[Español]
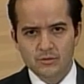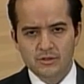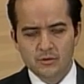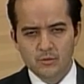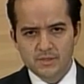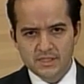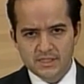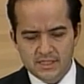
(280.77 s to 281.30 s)
de
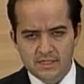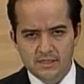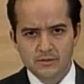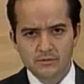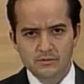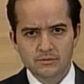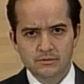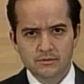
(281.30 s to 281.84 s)

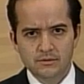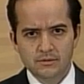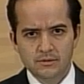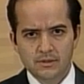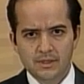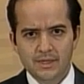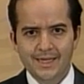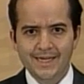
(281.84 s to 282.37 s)
homicidio
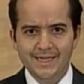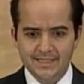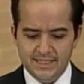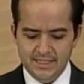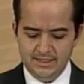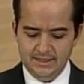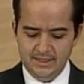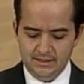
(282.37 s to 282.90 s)

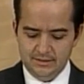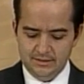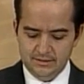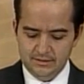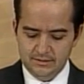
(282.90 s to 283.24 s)
exista